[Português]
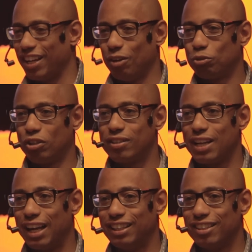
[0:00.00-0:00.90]
é,
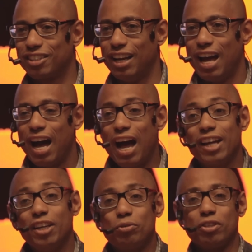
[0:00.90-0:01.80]
utilizadas.
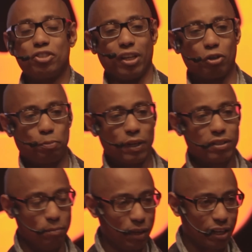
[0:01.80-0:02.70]
Aí os engenheiros
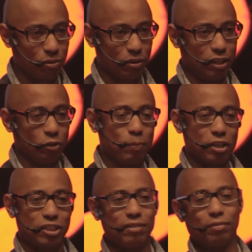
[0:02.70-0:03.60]
perceberam que não
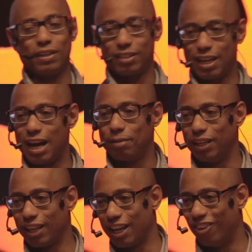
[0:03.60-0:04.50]
bastava fazer a arma
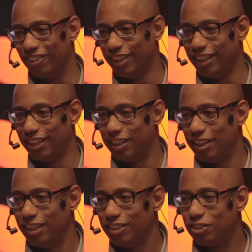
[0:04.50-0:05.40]
legal.
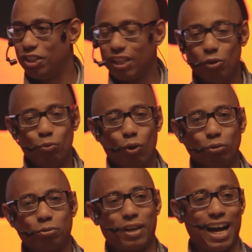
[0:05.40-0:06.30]
Tinha um
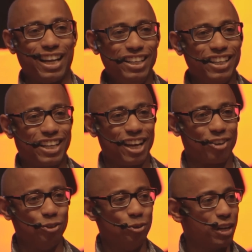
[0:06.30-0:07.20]
outro carinha que
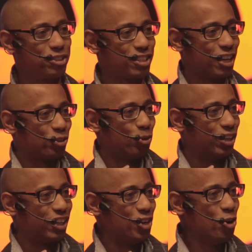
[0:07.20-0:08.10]
era o
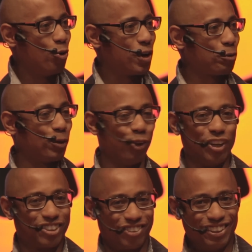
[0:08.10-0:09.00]
atirador, ou era o
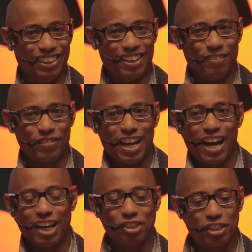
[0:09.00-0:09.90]
piloto.
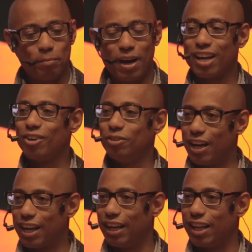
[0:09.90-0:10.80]
Aí
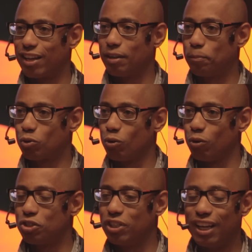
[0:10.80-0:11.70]
chamaram a galera da
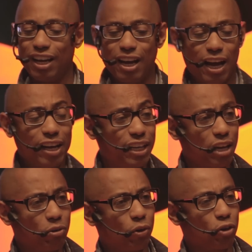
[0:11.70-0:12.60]
psicologia, aí
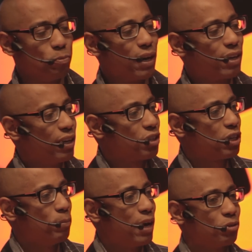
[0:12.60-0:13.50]
criaram um negócio bacana
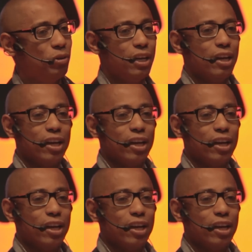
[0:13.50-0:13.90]
chamado